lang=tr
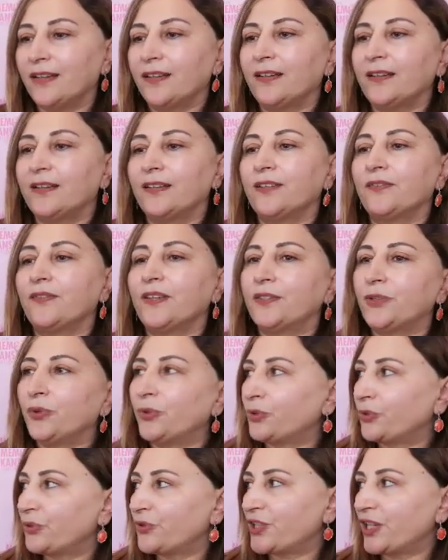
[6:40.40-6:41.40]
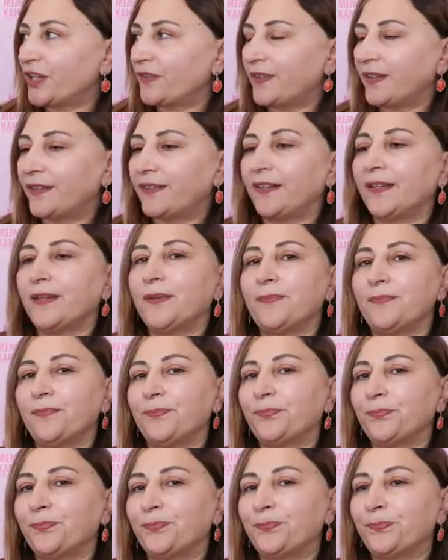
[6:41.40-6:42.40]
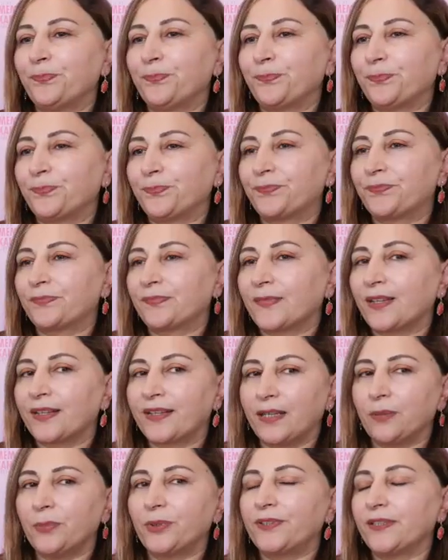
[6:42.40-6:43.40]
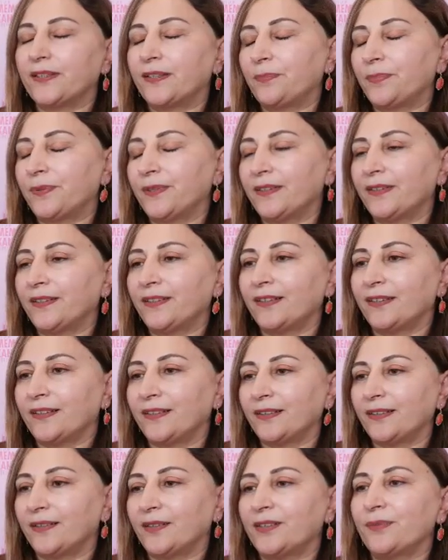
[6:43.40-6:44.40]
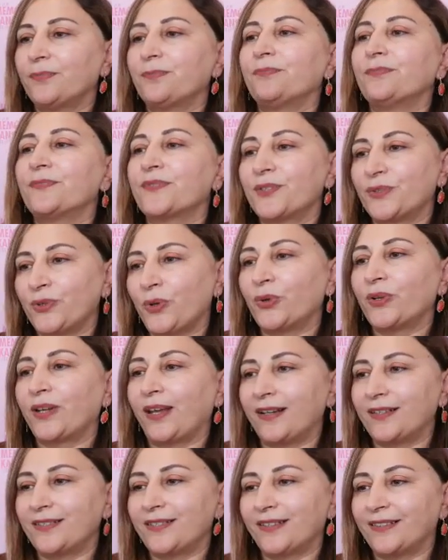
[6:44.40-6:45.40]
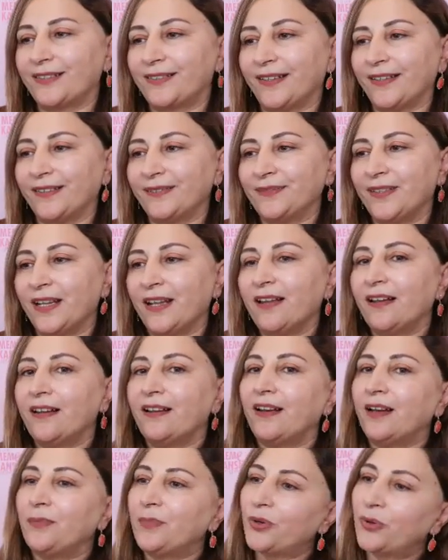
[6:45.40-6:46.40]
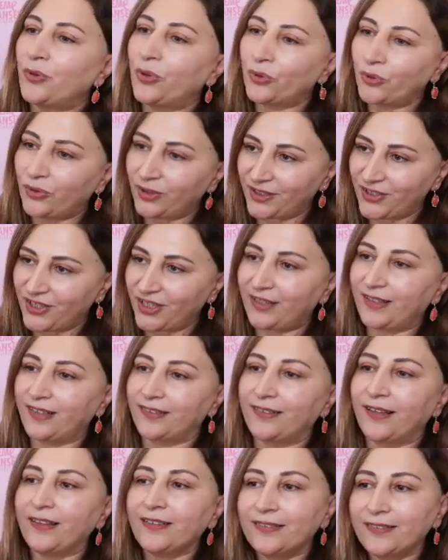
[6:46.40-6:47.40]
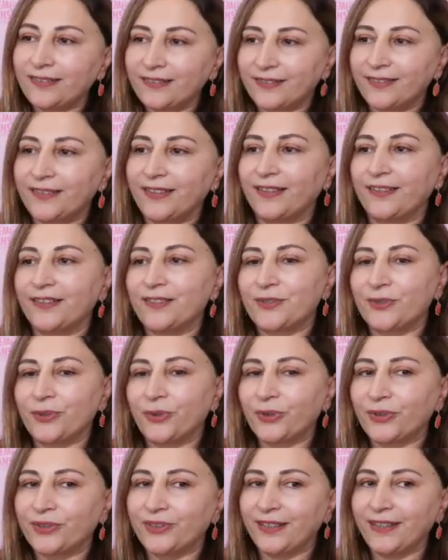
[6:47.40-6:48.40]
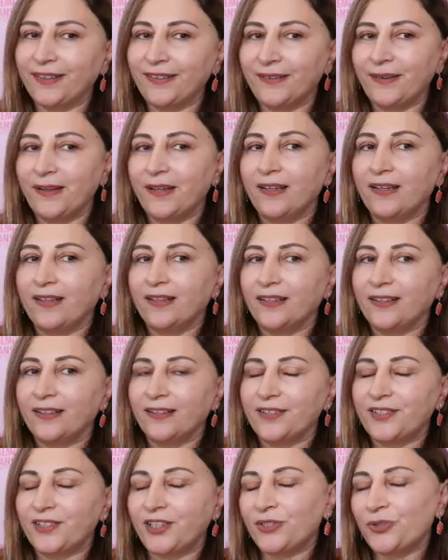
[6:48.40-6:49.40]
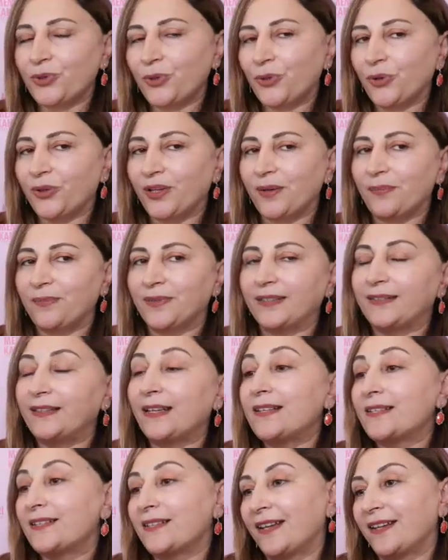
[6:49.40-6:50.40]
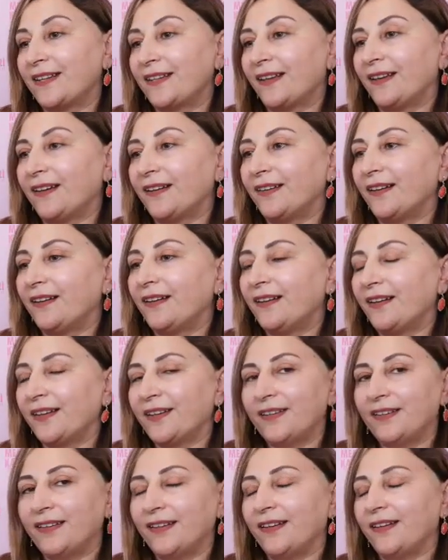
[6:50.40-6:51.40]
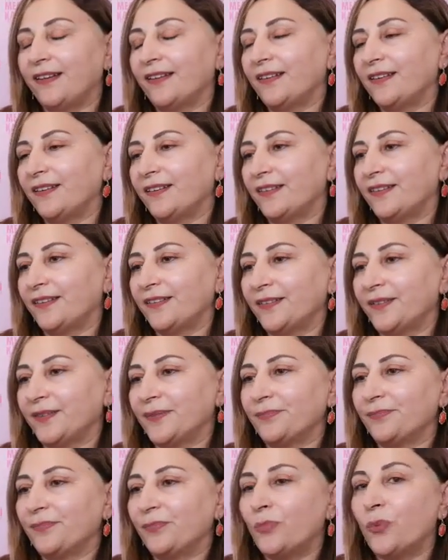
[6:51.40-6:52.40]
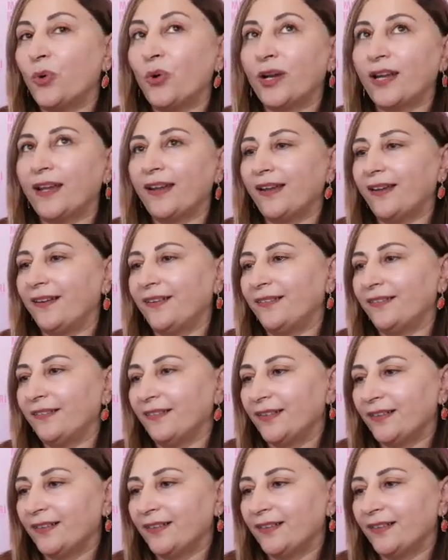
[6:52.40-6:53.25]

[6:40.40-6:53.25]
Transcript: E, ve dördüncü evrede hmm, kemoterapi e, zor gerçekten. Ama korkulacak kadar yani zor değil. E, şey çok önemli destek yani aile, e, moral,